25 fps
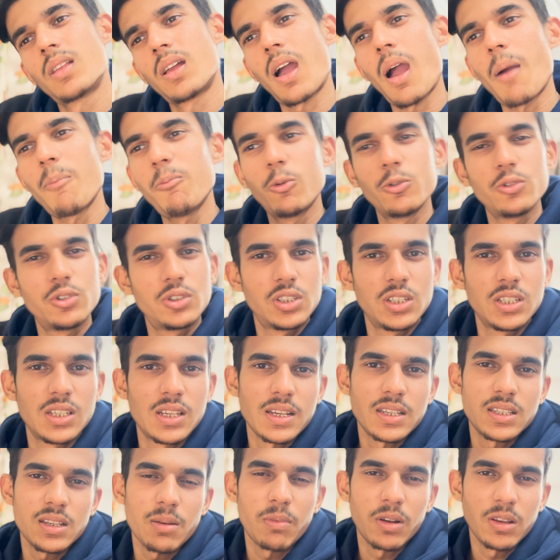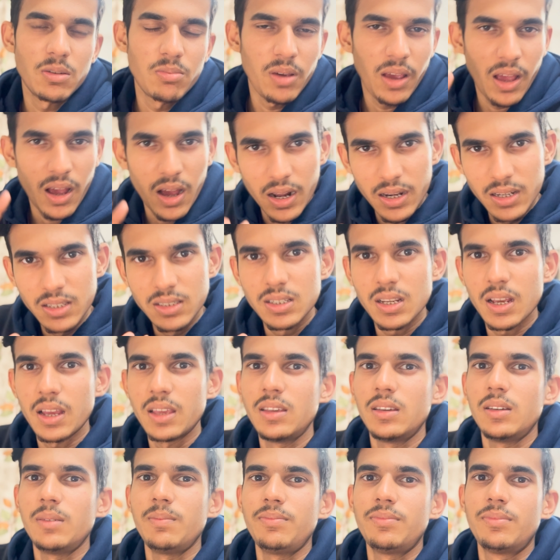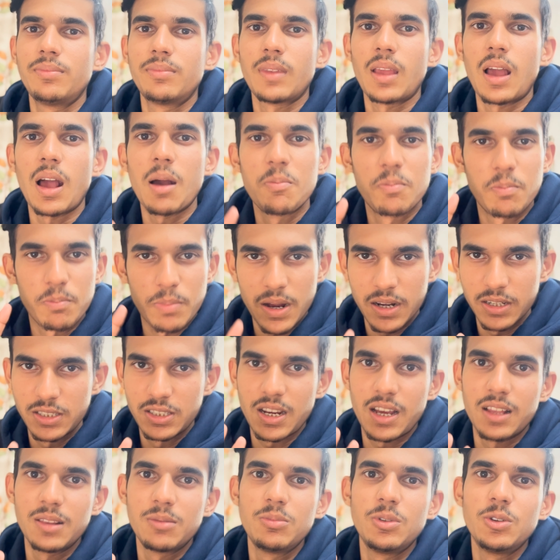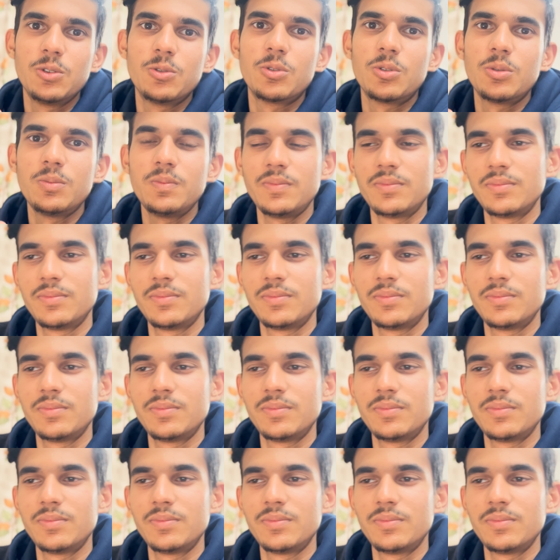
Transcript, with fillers: आपको चीज़ें समझ में आनी चाहिए आप पांच आदमी हो